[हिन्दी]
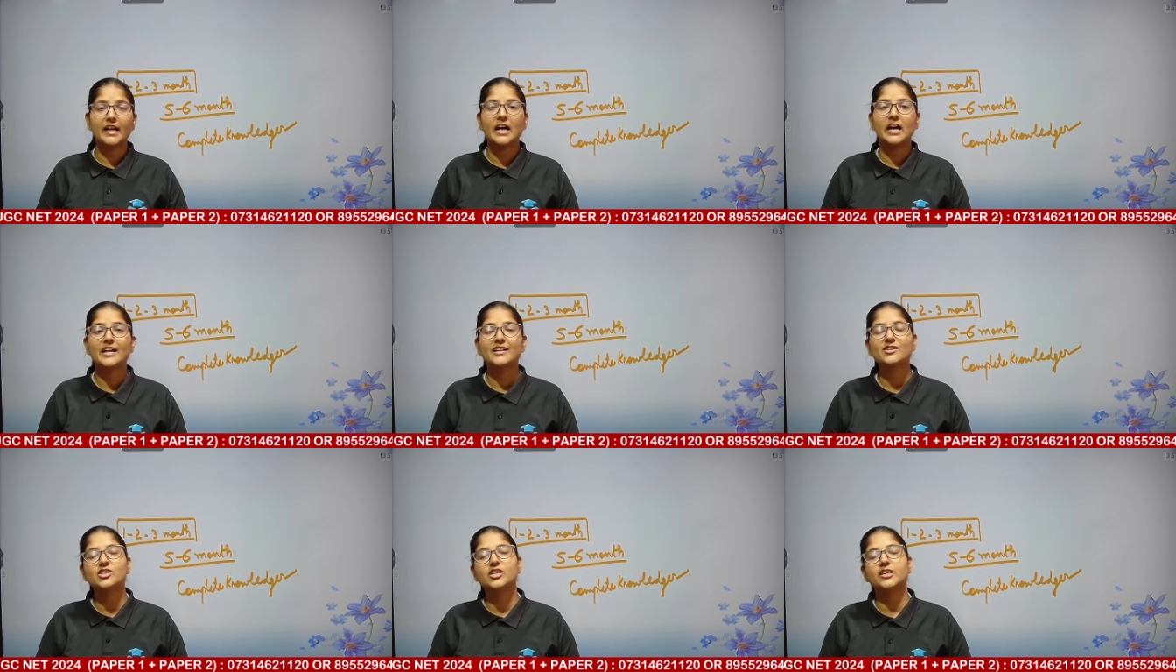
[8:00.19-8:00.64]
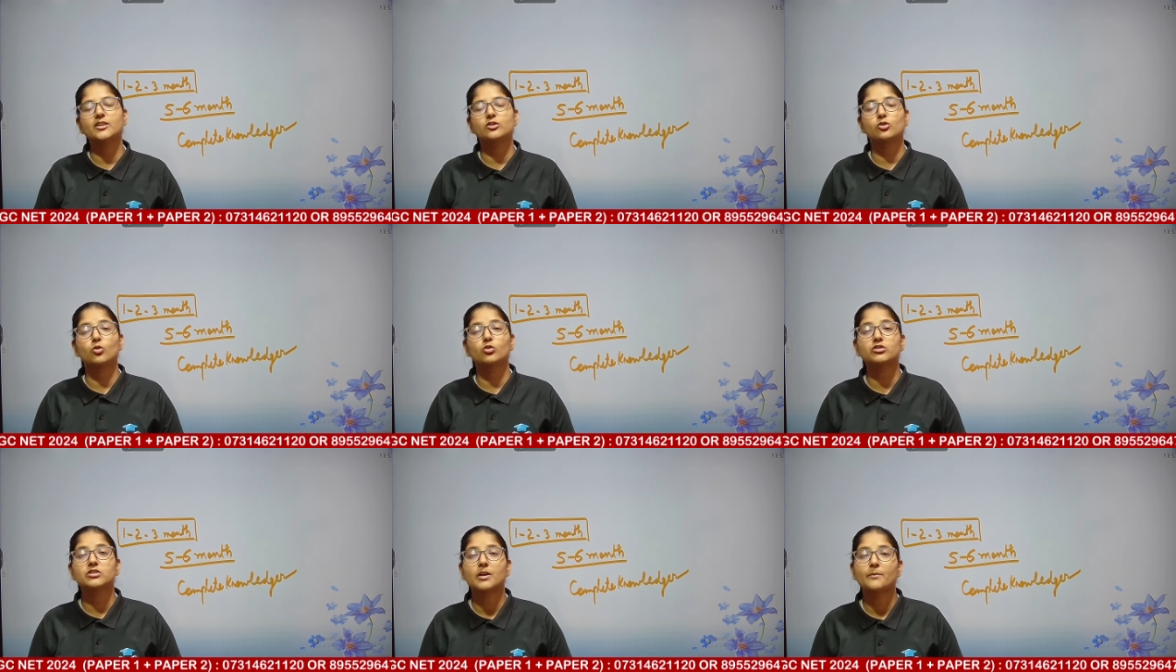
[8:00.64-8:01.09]
हर चीज
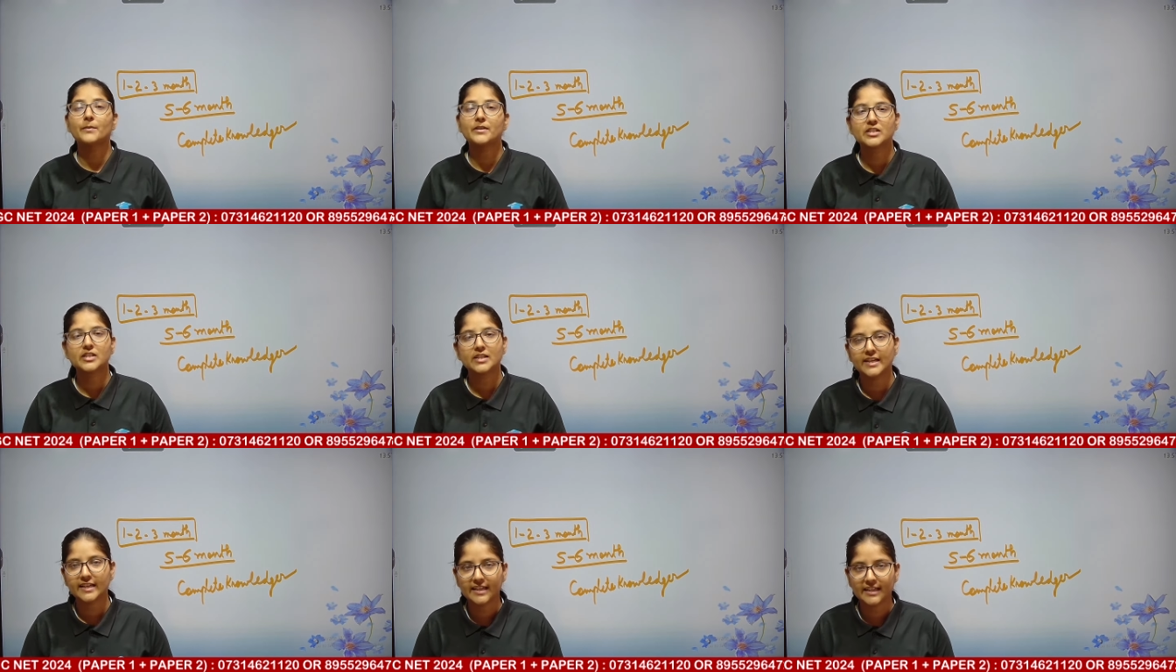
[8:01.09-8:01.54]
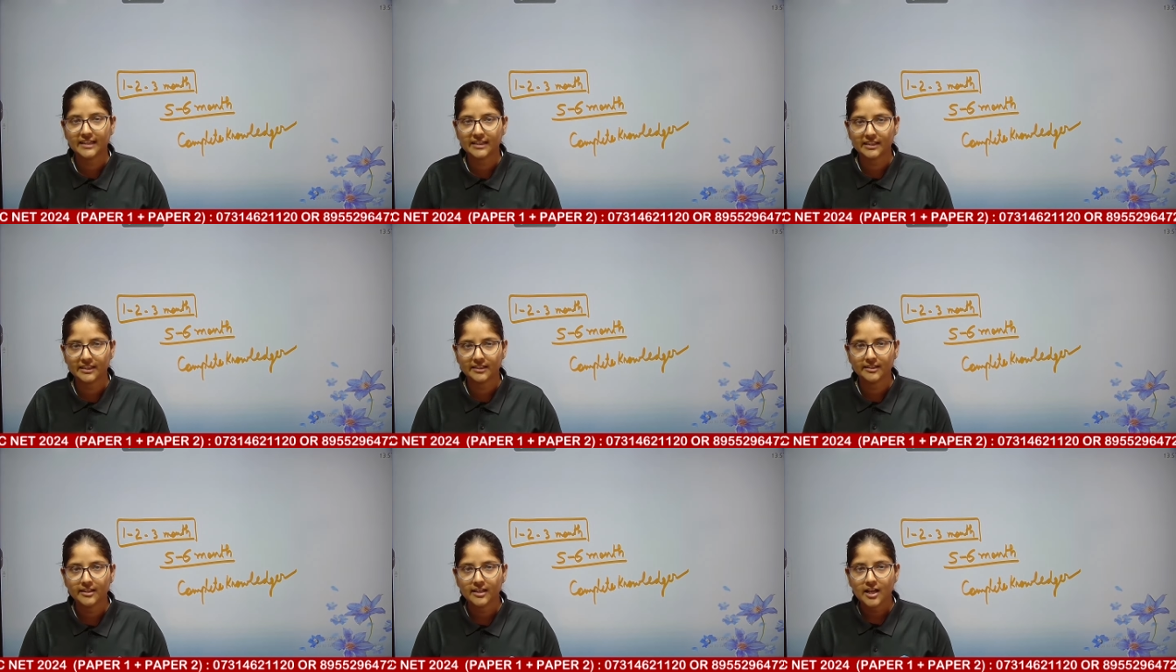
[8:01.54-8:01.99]
को समझने के
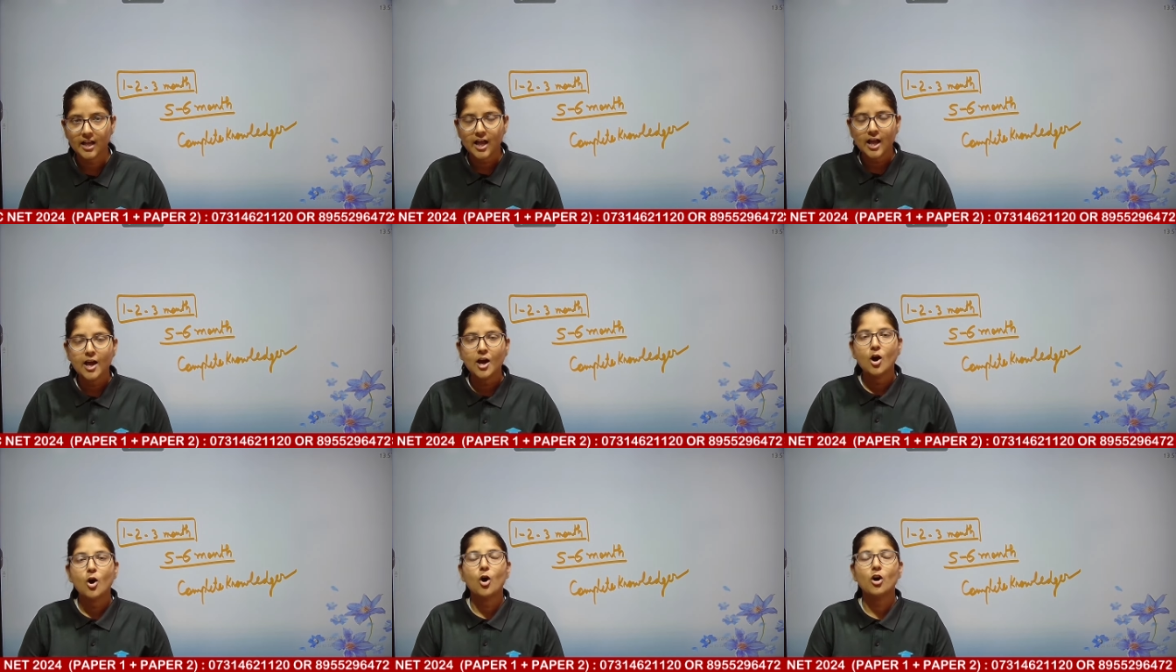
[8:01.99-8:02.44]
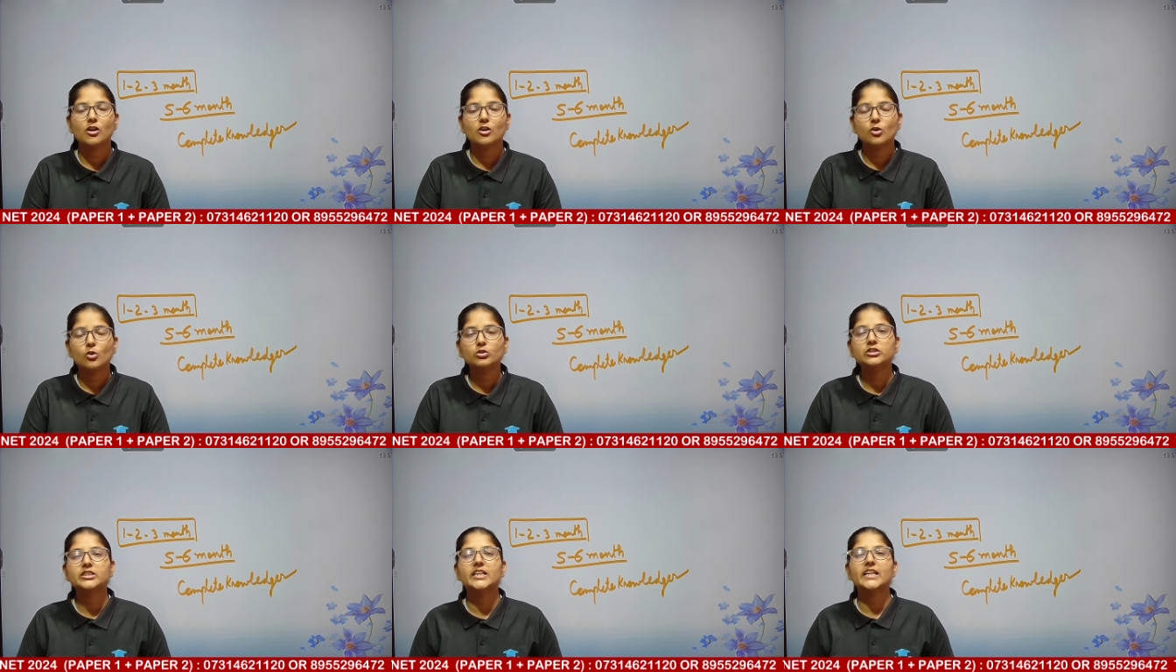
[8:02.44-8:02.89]
लिए और
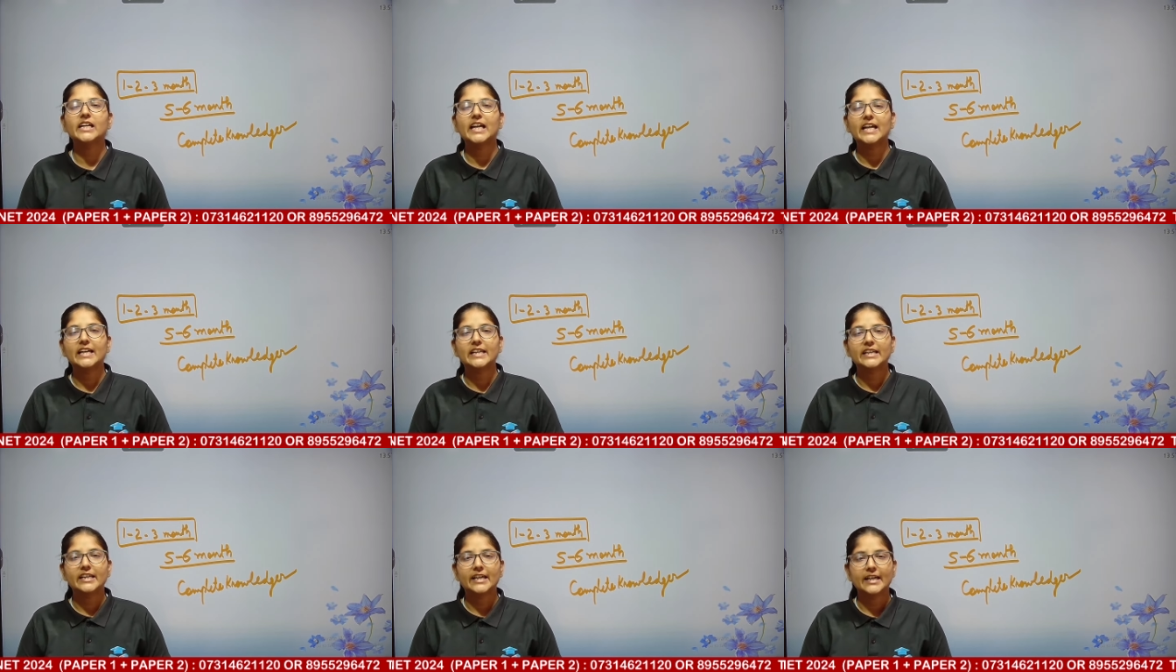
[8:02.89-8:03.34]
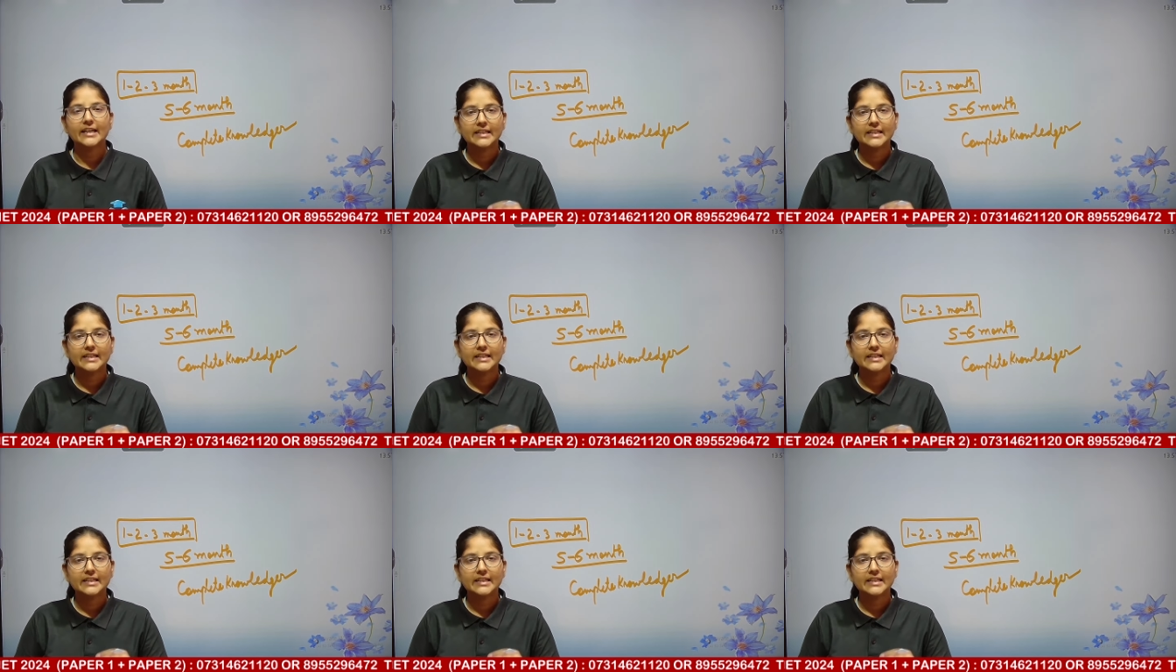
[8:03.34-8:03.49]
उसी के लिए